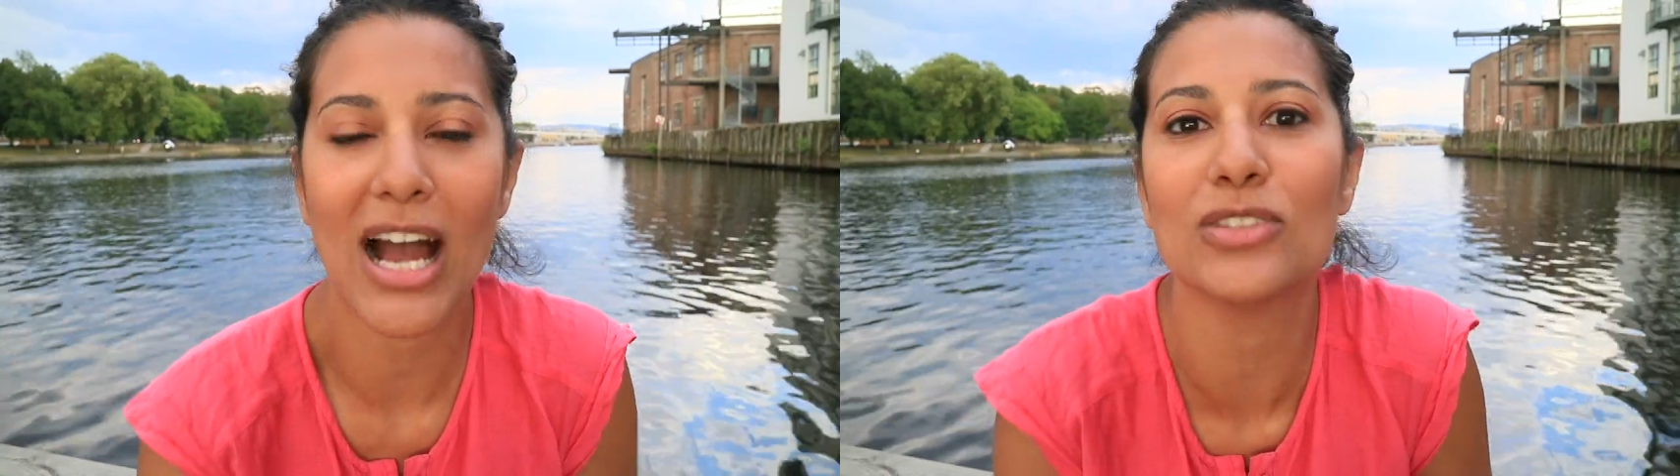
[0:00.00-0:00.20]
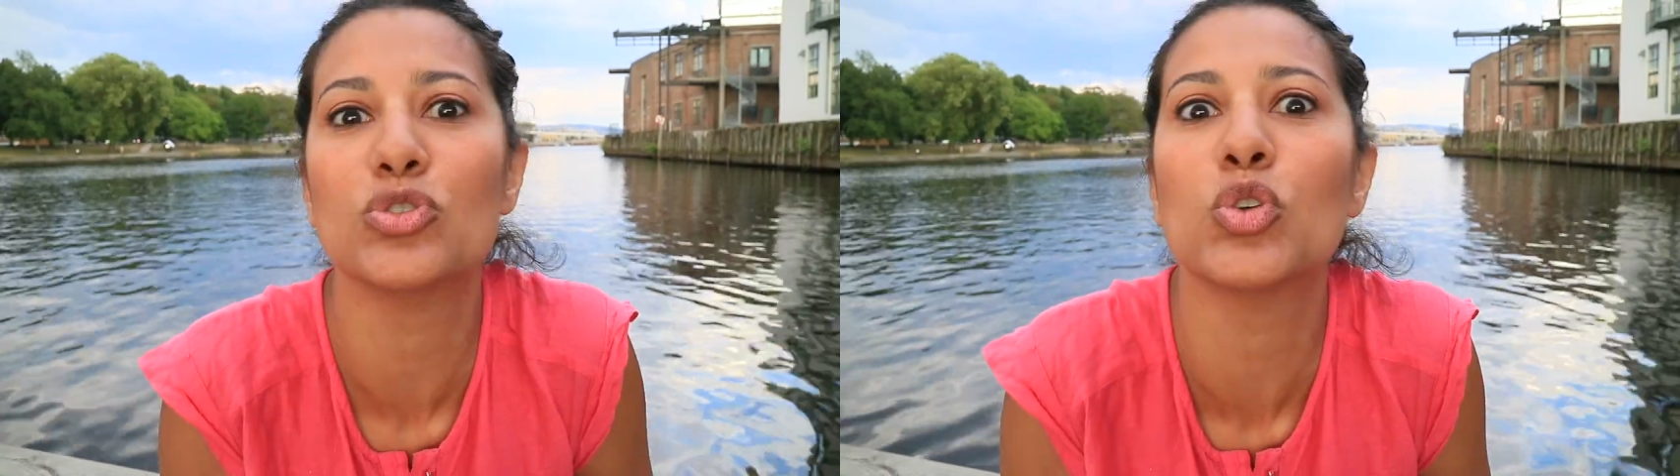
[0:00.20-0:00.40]

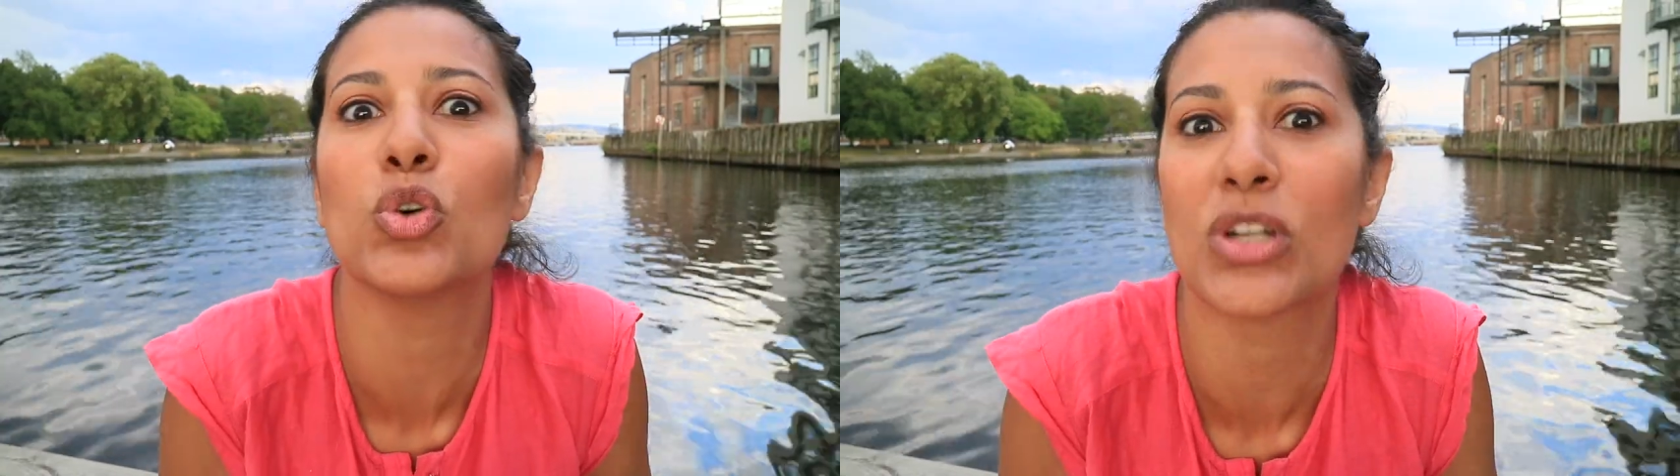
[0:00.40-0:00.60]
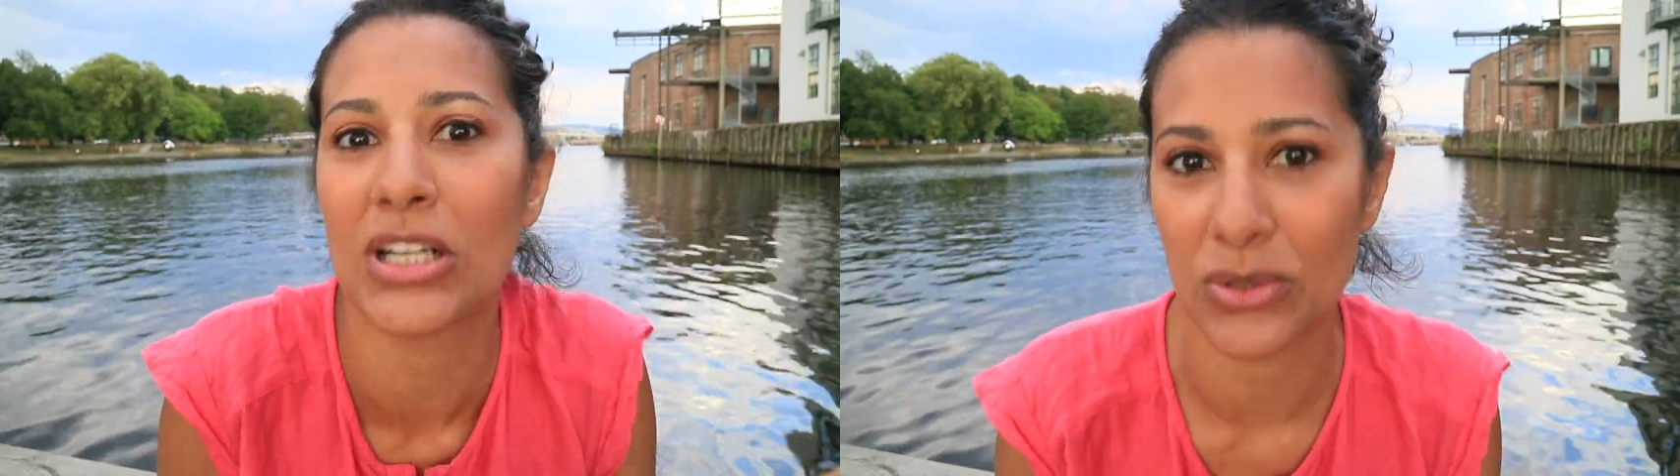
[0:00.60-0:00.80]

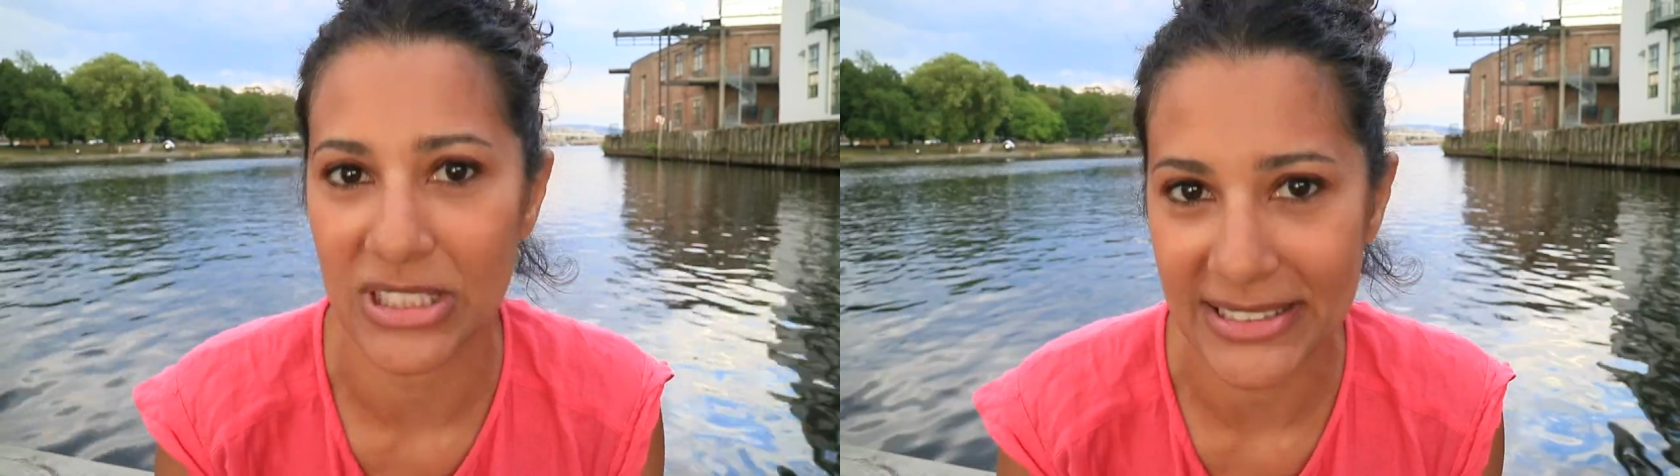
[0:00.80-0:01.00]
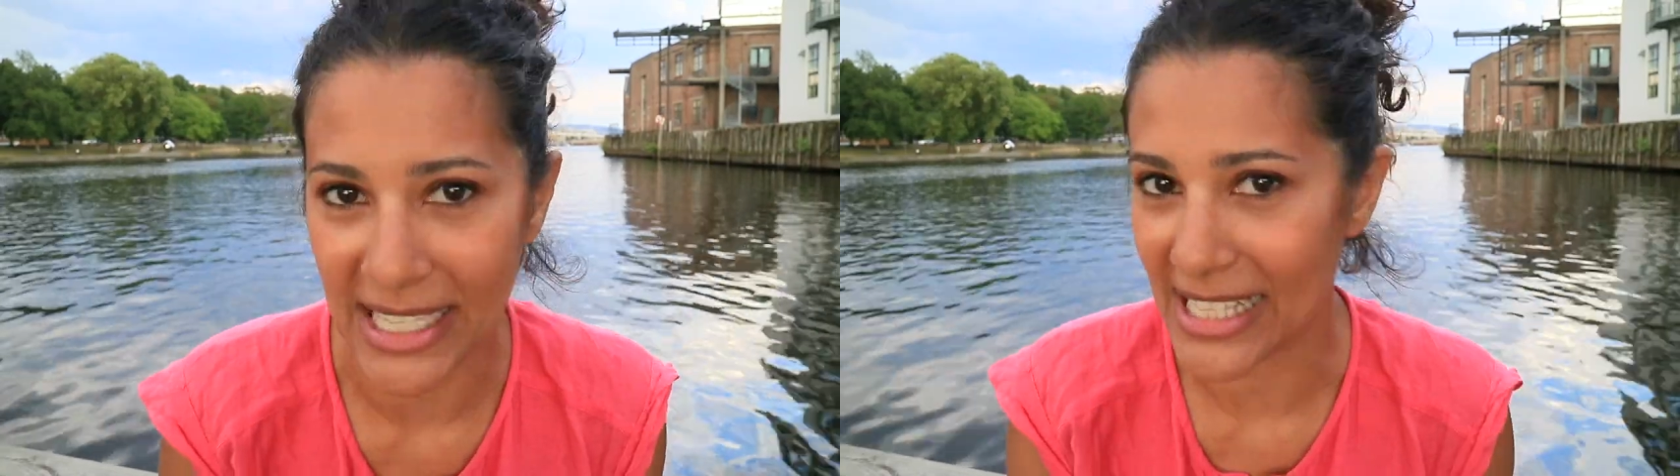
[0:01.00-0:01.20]
adorano
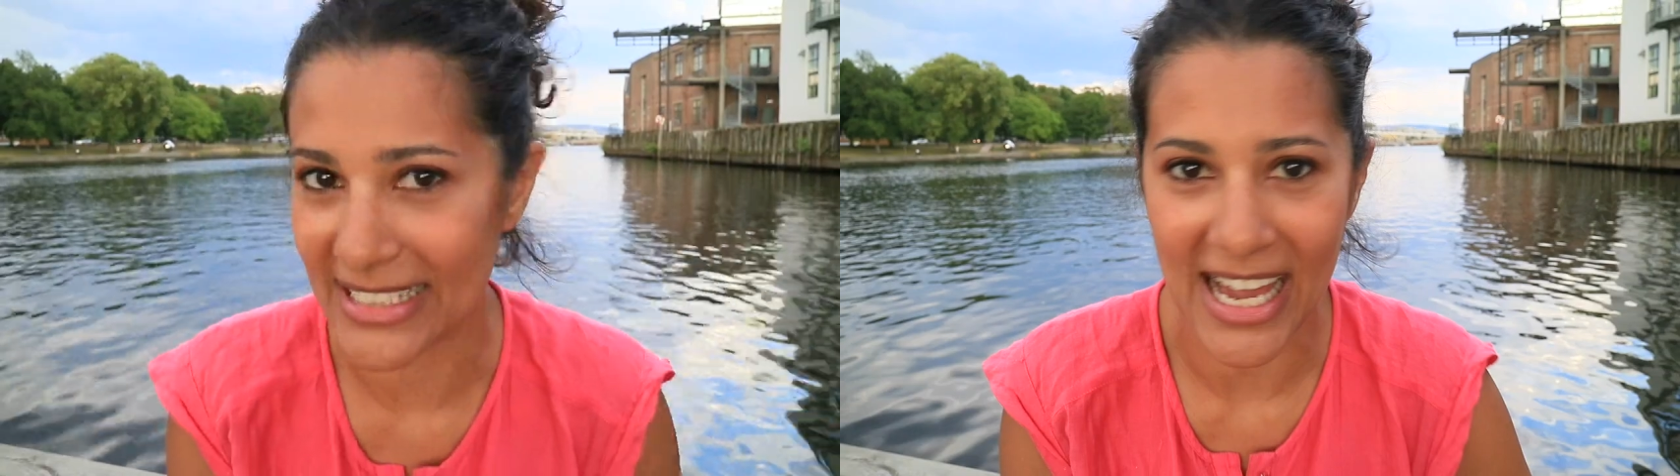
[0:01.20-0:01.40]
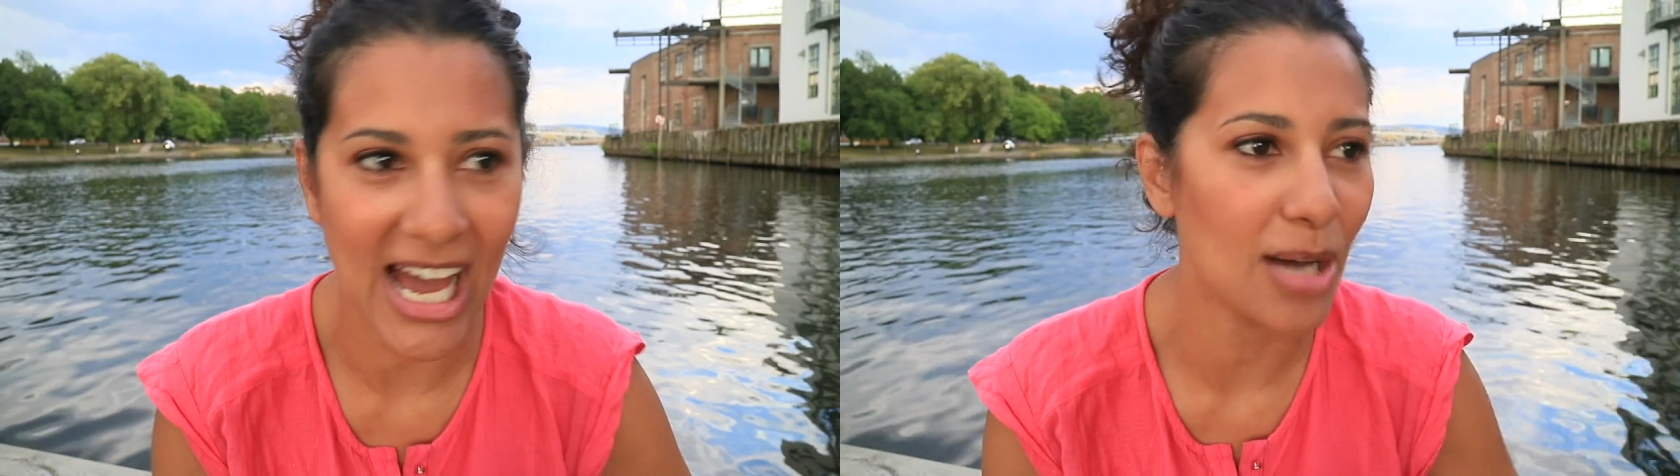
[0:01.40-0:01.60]
l'Italia,